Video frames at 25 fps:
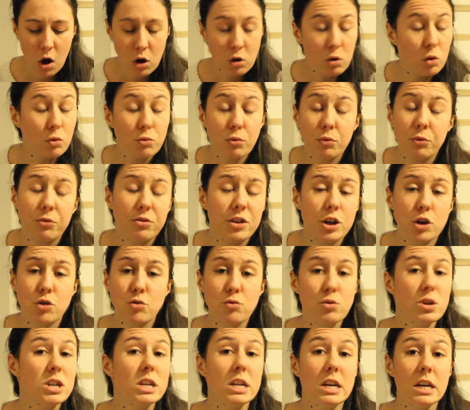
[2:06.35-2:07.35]
quand on fait
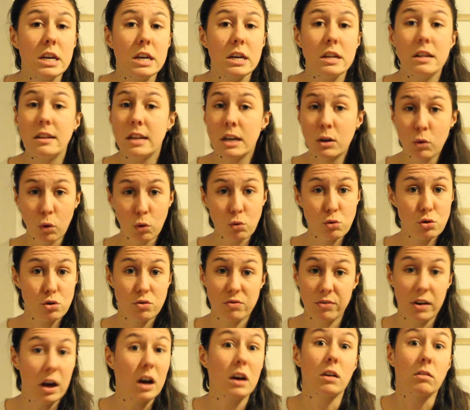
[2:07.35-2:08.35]
juste des, grosses,
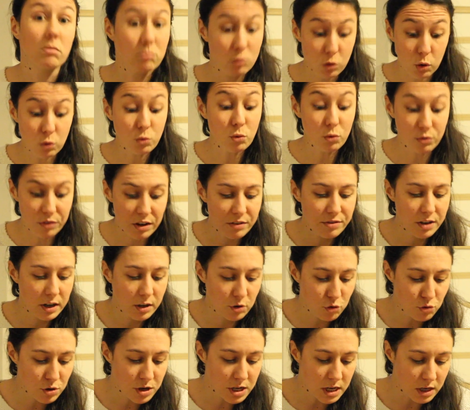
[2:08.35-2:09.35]
enfin quand on va
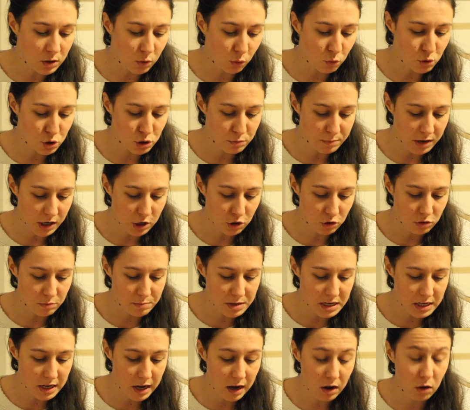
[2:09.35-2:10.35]
faire juste des grosses marches comme
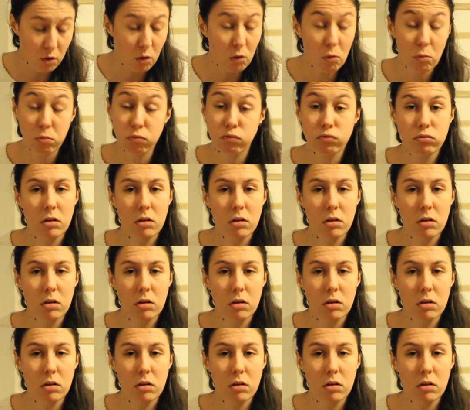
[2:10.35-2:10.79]
ça,